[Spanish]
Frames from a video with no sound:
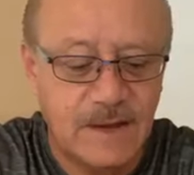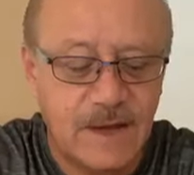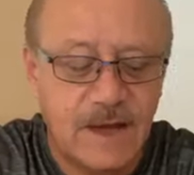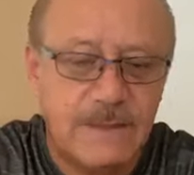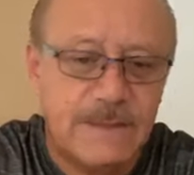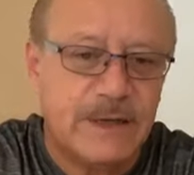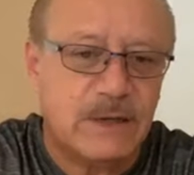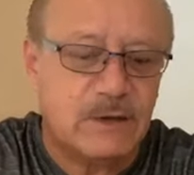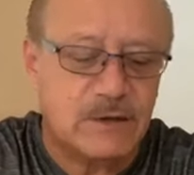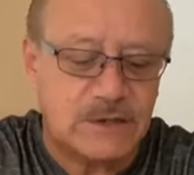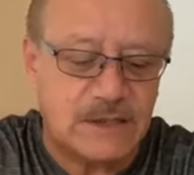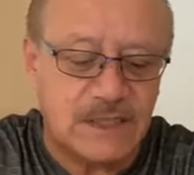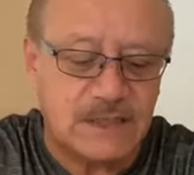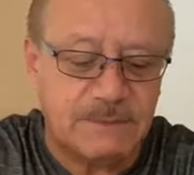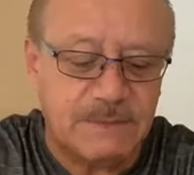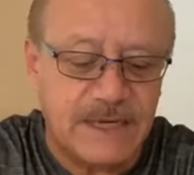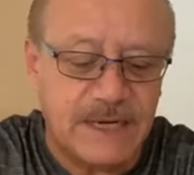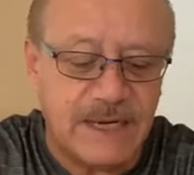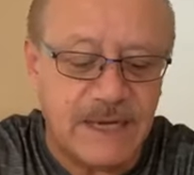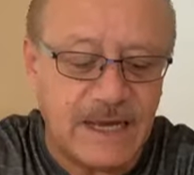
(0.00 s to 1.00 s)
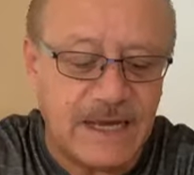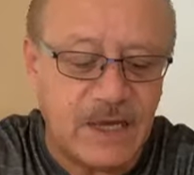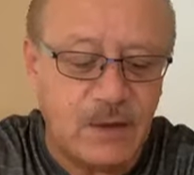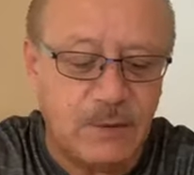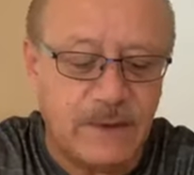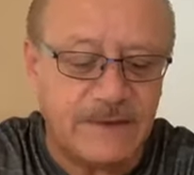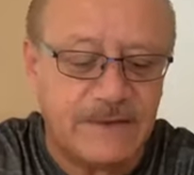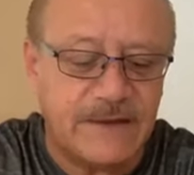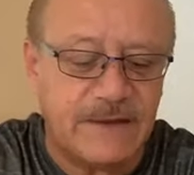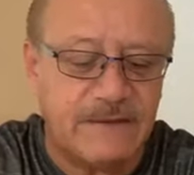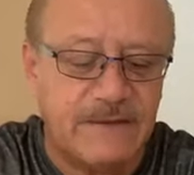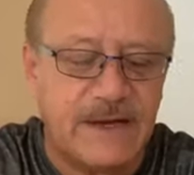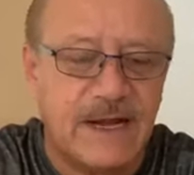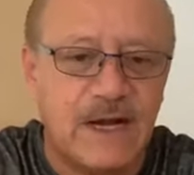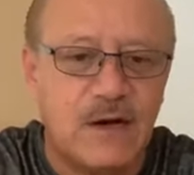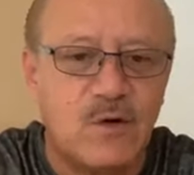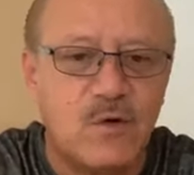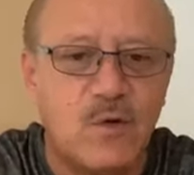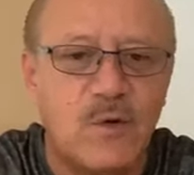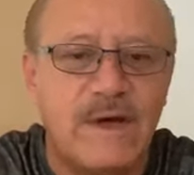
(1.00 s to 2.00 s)
Pero los que esperan a Jehová
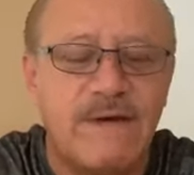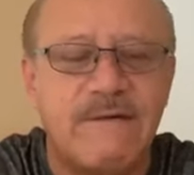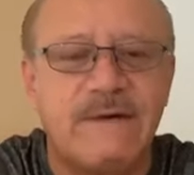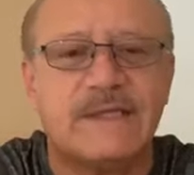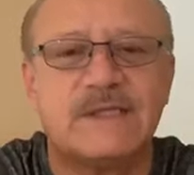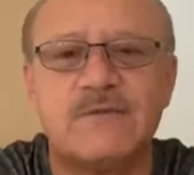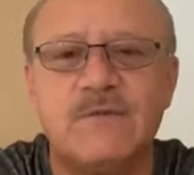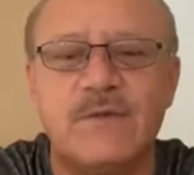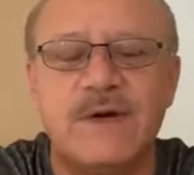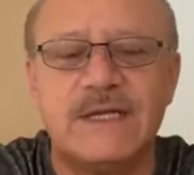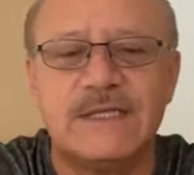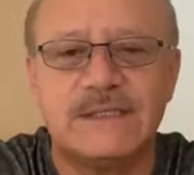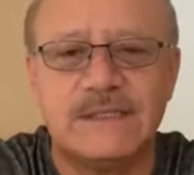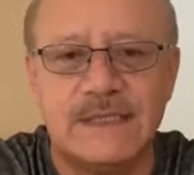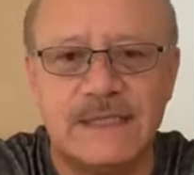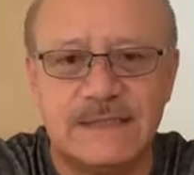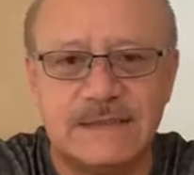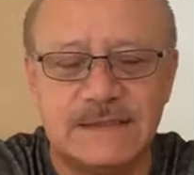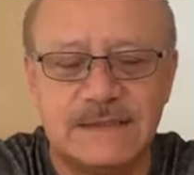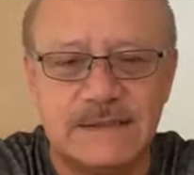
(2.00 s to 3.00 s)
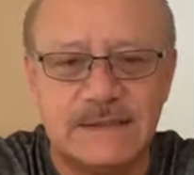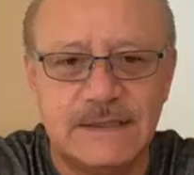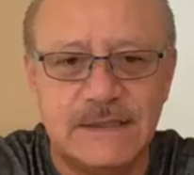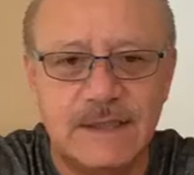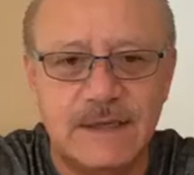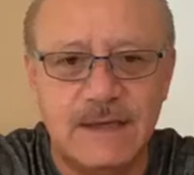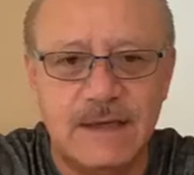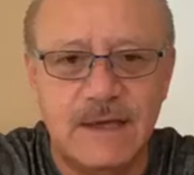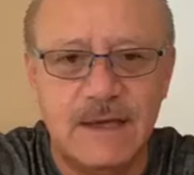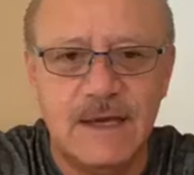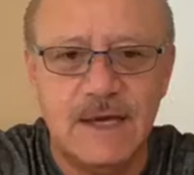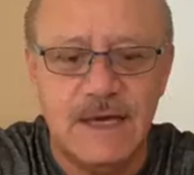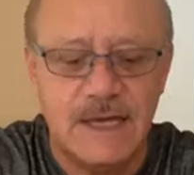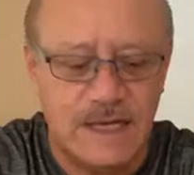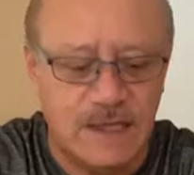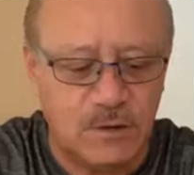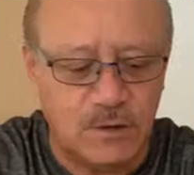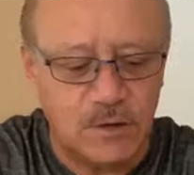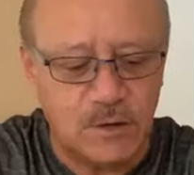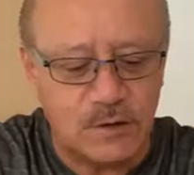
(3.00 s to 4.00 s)
tendrán nuevas fuerzas. Y
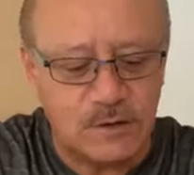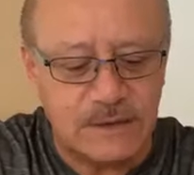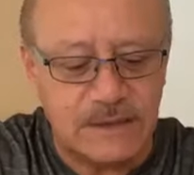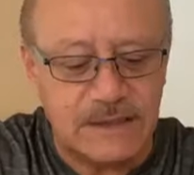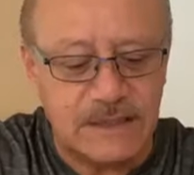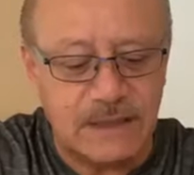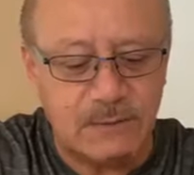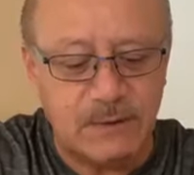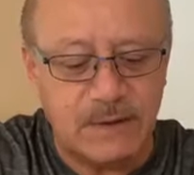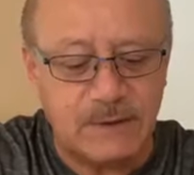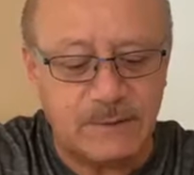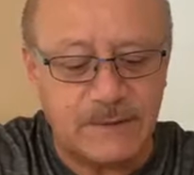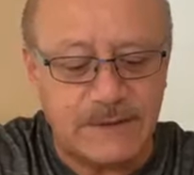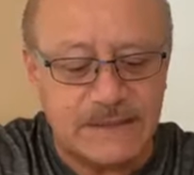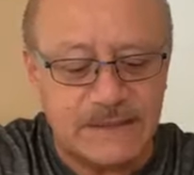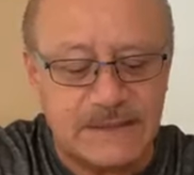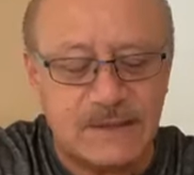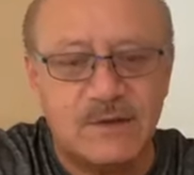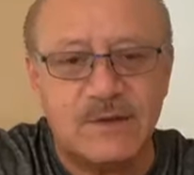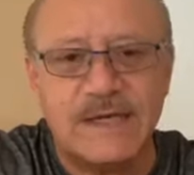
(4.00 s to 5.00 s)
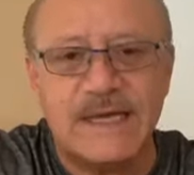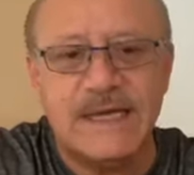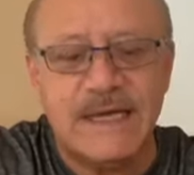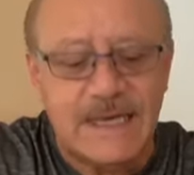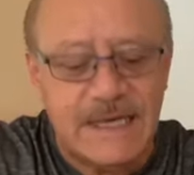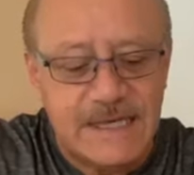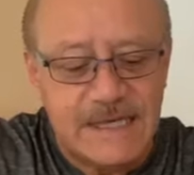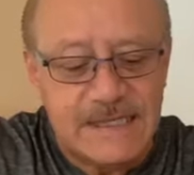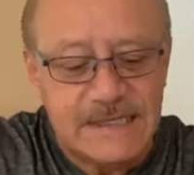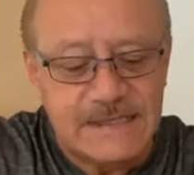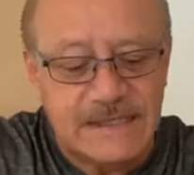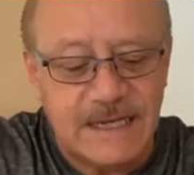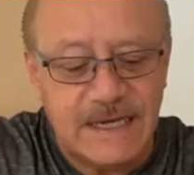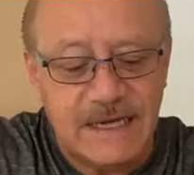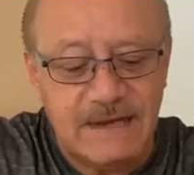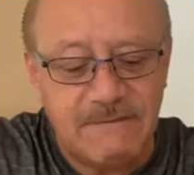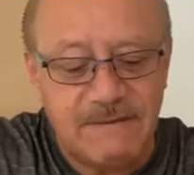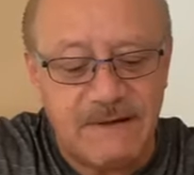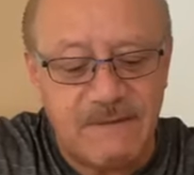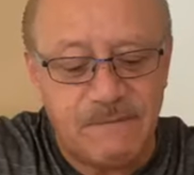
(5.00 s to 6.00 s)
no solo tendrán nuevas fuerzas, sino que se
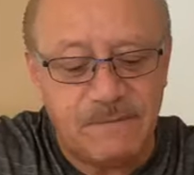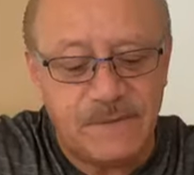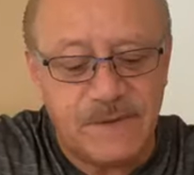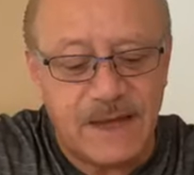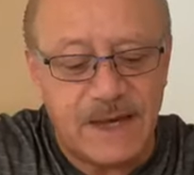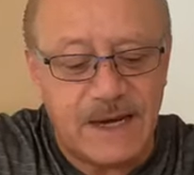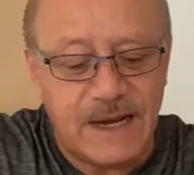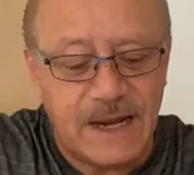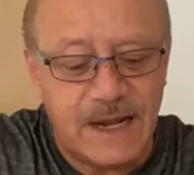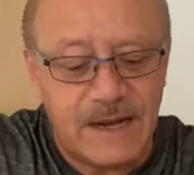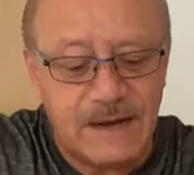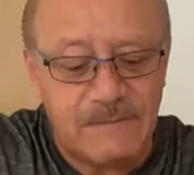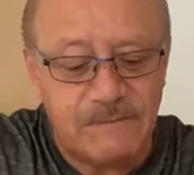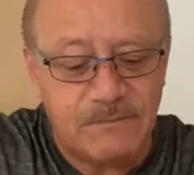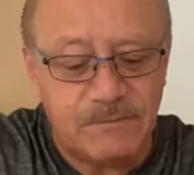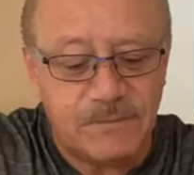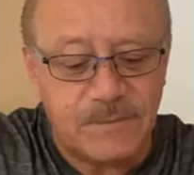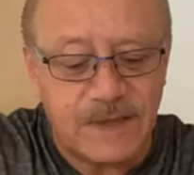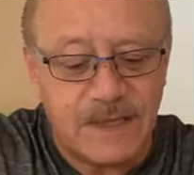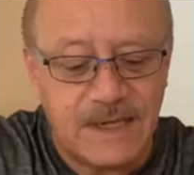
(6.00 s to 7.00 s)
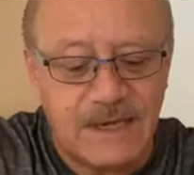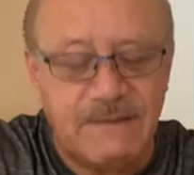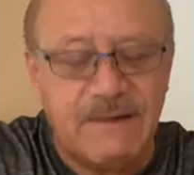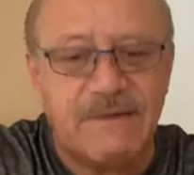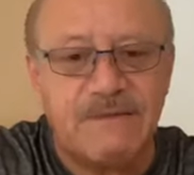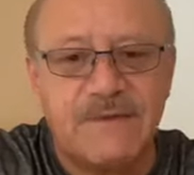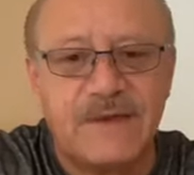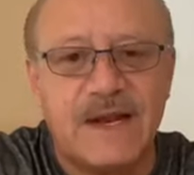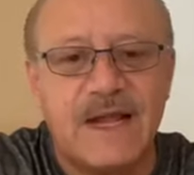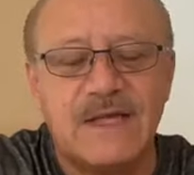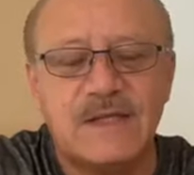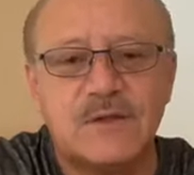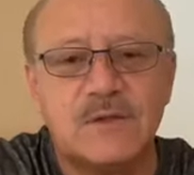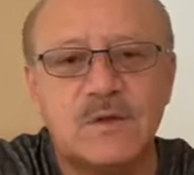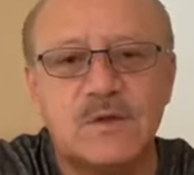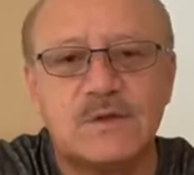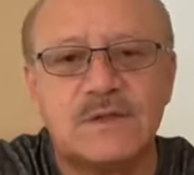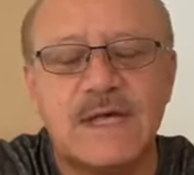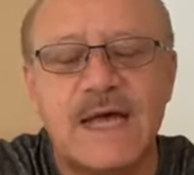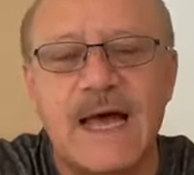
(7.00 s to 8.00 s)
levantarán levantarán
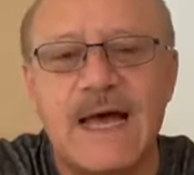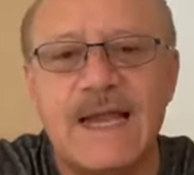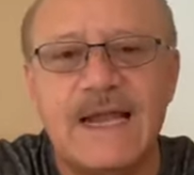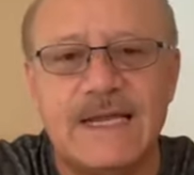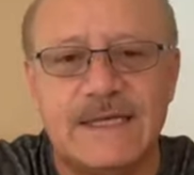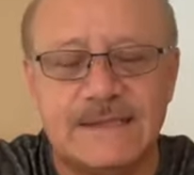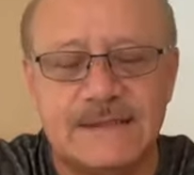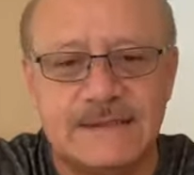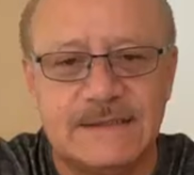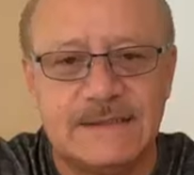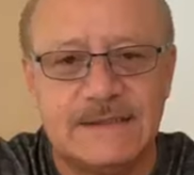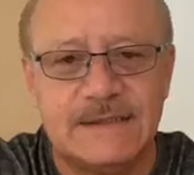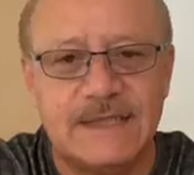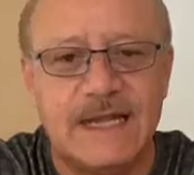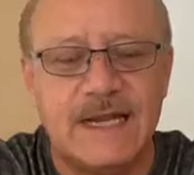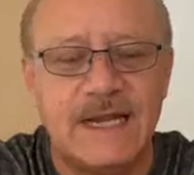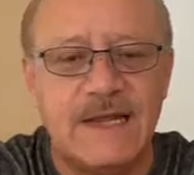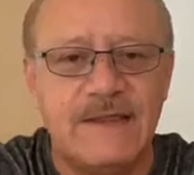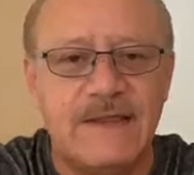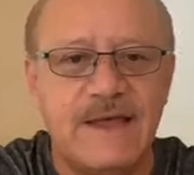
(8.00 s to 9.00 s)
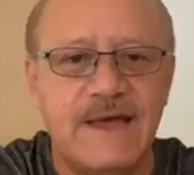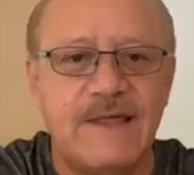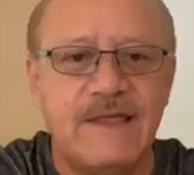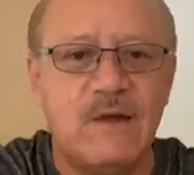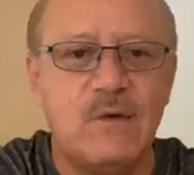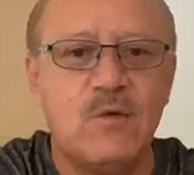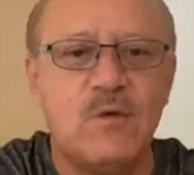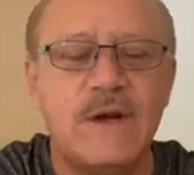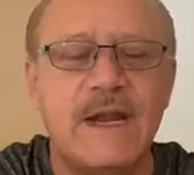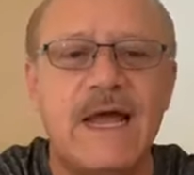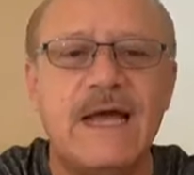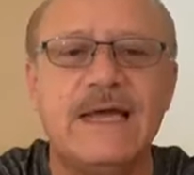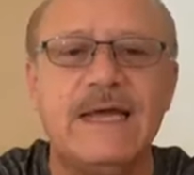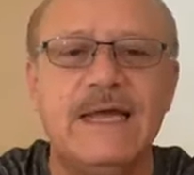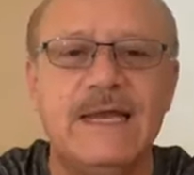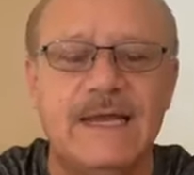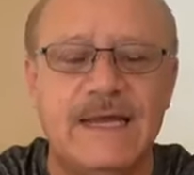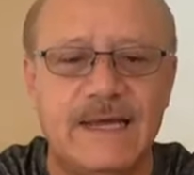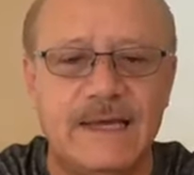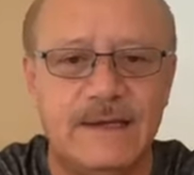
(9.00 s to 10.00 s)
sus alas. Da la idea de un
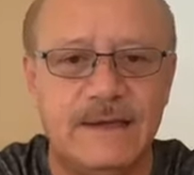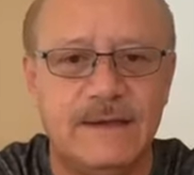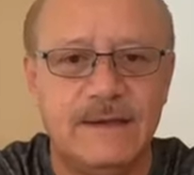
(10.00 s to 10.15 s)
águila